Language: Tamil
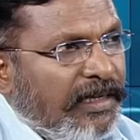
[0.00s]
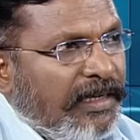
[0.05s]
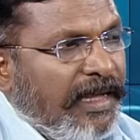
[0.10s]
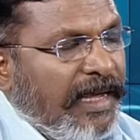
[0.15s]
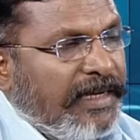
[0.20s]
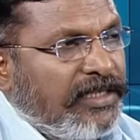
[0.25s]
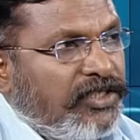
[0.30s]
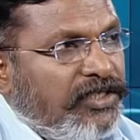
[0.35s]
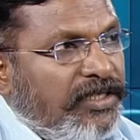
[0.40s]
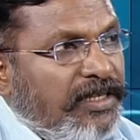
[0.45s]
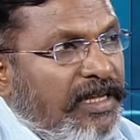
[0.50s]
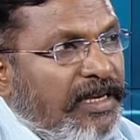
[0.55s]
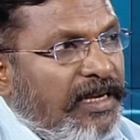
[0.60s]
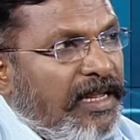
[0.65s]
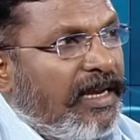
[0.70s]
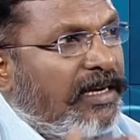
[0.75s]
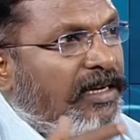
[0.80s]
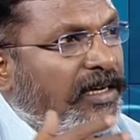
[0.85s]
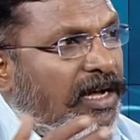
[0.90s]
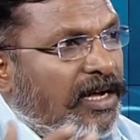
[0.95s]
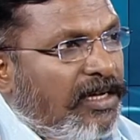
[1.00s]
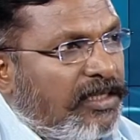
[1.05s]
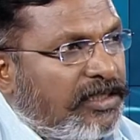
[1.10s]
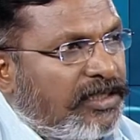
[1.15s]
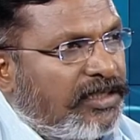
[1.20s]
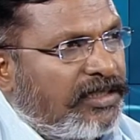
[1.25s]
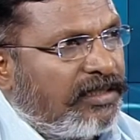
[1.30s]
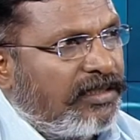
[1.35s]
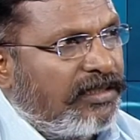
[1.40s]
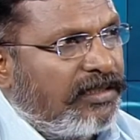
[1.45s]
எக்ஸ்டீரியர்
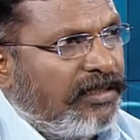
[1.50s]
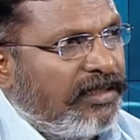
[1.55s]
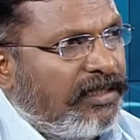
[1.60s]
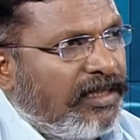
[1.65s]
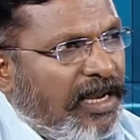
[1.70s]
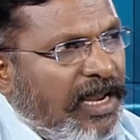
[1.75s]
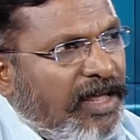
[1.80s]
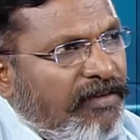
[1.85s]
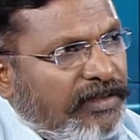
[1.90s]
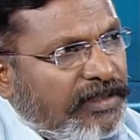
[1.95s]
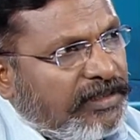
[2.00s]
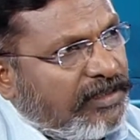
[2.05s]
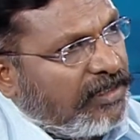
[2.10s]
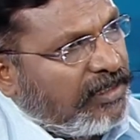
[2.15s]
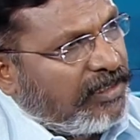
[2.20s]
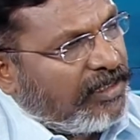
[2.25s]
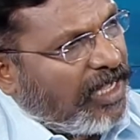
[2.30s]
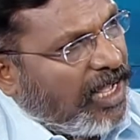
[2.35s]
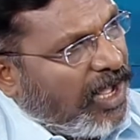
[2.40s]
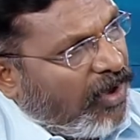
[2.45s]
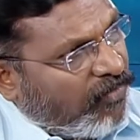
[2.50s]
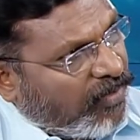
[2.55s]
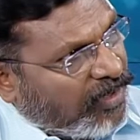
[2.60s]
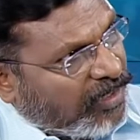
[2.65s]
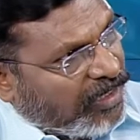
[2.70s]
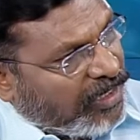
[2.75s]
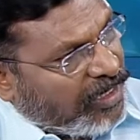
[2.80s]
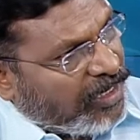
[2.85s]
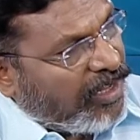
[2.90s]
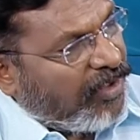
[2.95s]
காஸ்ட் இதெல்லாம் வந்து
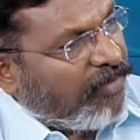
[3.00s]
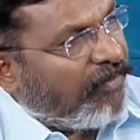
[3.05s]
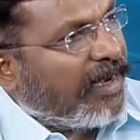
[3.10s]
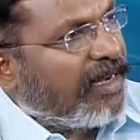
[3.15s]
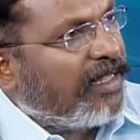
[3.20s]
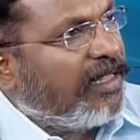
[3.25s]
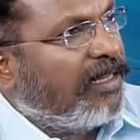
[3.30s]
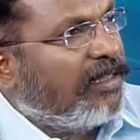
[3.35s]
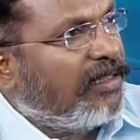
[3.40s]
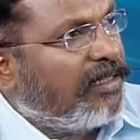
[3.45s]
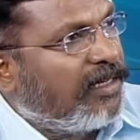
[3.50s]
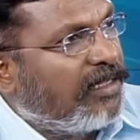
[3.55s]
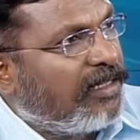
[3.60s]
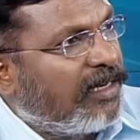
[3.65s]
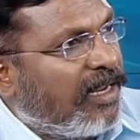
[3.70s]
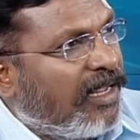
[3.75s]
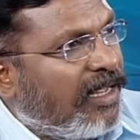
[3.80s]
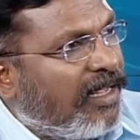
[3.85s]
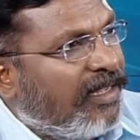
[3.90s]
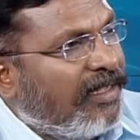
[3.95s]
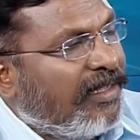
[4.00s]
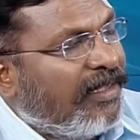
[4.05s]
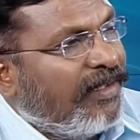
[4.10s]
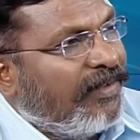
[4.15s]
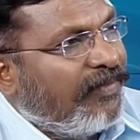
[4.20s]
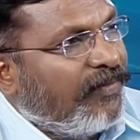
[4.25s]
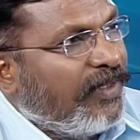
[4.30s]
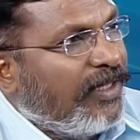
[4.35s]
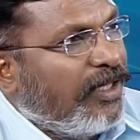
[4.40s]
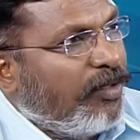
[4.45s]
அவர்களே வரையறுத்திருக்கிற
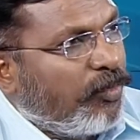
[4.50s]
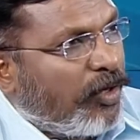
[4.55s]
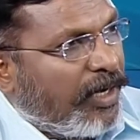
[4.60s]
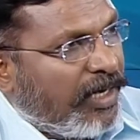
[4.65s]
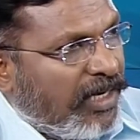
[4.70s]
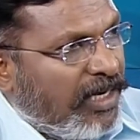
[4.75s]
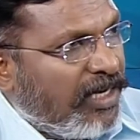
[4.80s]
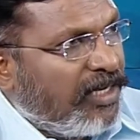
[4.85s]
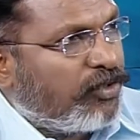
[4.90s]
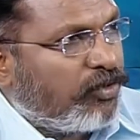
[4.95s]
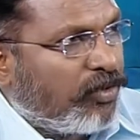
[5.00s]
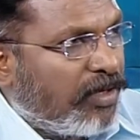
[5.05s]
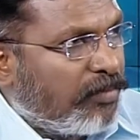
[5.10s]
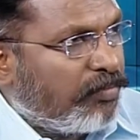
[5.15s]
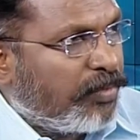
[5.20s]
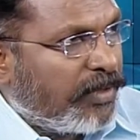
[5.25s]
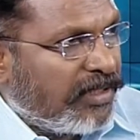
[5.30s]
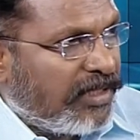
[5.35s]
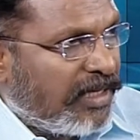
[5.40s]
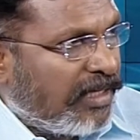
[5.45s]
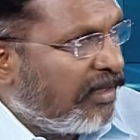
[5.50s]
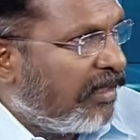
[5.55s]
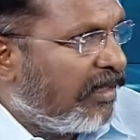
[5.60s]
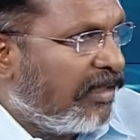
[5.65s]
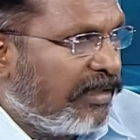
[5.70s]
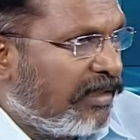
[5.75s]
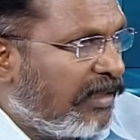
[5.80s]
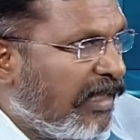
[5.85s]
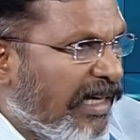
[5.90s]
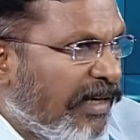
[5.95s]
விதிமுறைகளில் சொல்லப்படுகிற
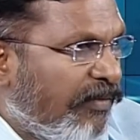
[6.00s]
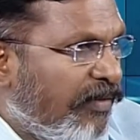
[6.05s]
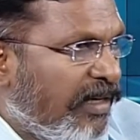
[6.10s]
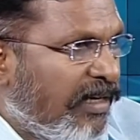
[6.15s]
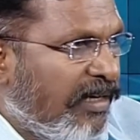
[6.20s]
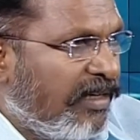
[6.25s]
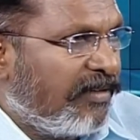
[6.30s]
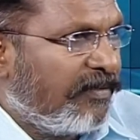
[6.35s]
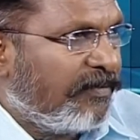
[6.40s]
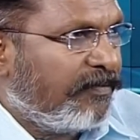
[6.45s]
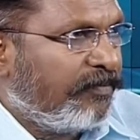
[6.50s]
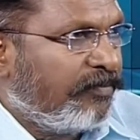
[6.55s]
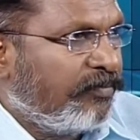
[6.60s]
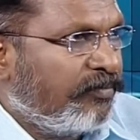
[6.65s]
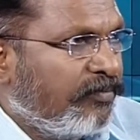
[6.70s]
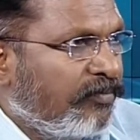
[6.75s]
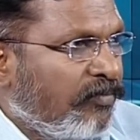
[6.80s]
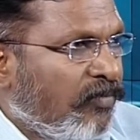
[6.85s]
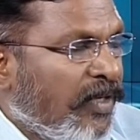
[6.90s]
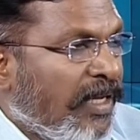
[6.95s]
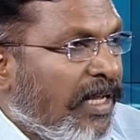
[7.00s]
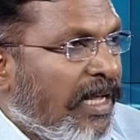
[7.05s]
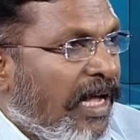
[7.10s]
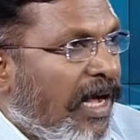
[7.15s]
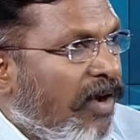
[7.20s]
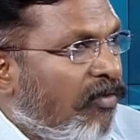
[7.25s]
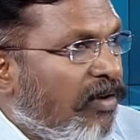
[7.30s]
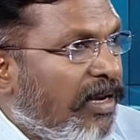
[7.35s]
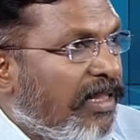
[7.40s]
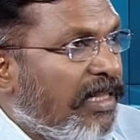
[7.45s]
தகவல்கள்
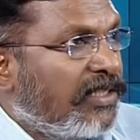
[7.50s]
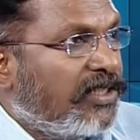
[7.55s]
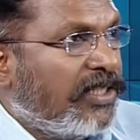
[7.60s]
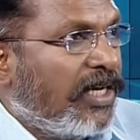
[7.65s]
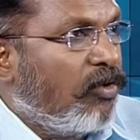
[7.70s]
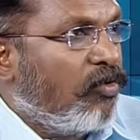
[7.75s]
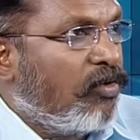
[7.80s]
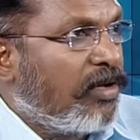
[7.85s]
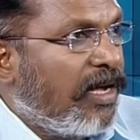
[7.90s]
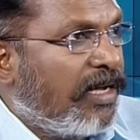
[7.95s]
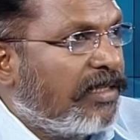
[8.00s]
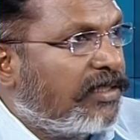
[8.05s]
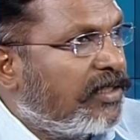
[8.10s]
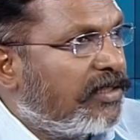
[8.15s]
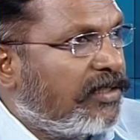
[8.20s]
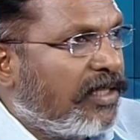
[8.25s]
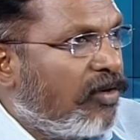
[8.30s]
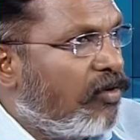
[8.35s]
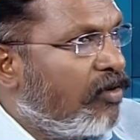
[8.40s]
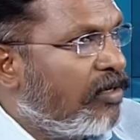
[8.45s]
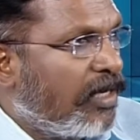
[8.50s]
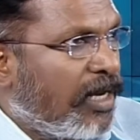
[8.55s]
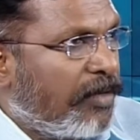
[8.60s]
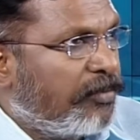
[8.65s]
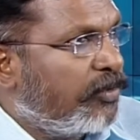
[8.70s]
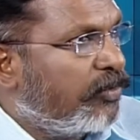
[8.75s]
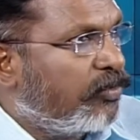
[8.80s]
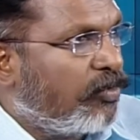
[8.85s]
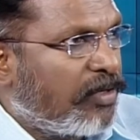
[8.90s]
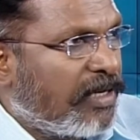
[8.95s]
அவங்கள தான் ஷெடியூல் காஸ்ட் ஷெடியூல்
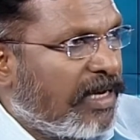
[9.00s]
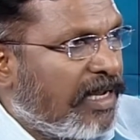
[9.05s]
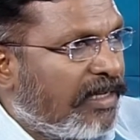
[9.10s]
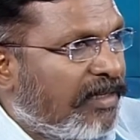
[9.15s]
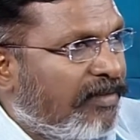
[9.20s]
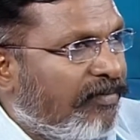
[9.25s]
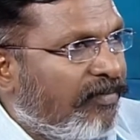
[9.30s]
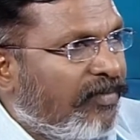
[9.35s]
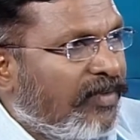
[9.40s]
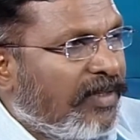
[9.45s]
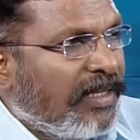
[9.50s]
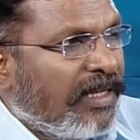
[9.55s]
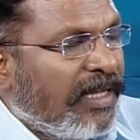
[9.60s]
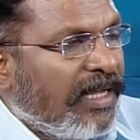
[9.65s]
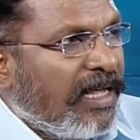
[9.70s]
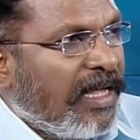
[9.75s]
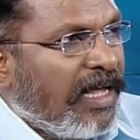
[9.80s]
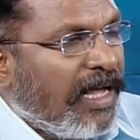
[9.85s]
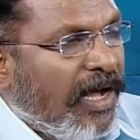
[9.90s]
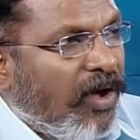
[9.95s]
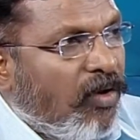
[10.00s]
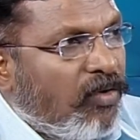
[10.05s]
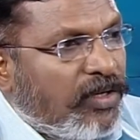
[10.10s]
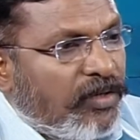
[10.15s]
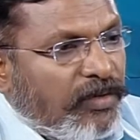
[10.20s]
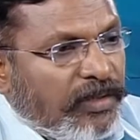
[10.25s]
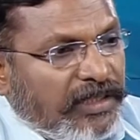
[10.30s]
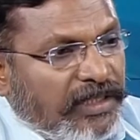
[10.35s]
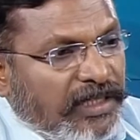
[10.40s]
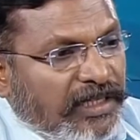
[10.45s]
ட்ரைப்ஸ்னு சொல்கிறாங்க அவங்க
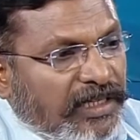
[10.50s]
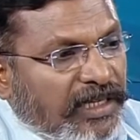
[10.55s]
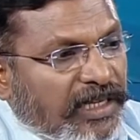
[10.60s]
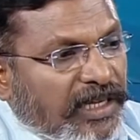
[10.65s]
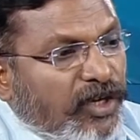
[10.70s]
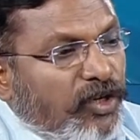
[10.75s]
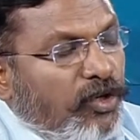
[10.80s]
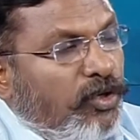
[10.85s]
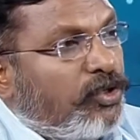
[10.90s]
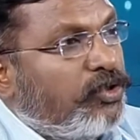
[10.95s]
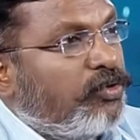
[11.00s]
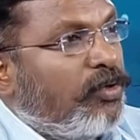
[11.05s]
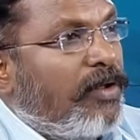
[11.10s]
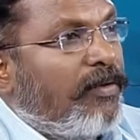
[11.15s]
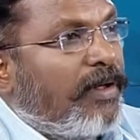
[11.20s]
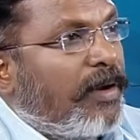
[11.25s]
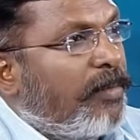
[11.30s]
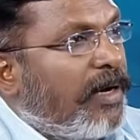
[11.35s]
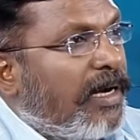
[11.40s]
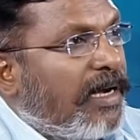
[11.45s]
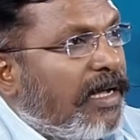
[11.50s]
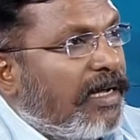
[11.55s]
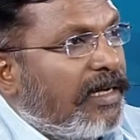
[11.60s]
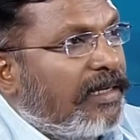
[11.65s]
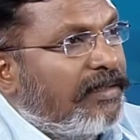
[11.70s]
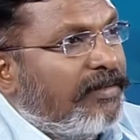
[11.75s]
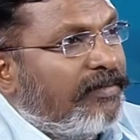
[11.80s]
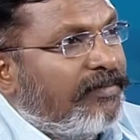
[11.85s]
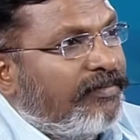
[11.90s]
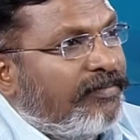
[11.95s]
வந்து ஸ்கூலில் வரமாட்டாங்க
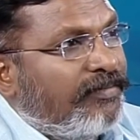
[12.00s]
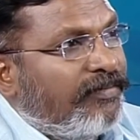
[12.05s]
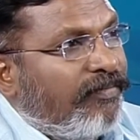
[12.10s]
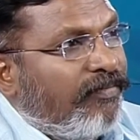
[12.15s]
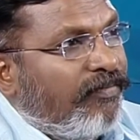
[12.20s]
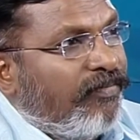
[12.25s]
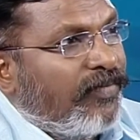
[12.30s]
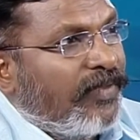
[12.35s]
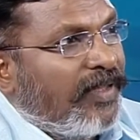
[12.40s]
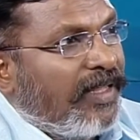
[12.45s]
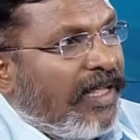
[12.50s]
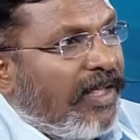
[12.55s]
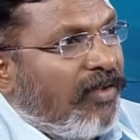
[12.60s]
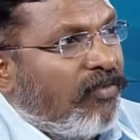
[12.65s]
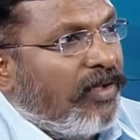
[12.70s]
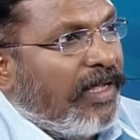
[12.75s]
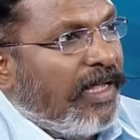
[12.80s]
அவங்க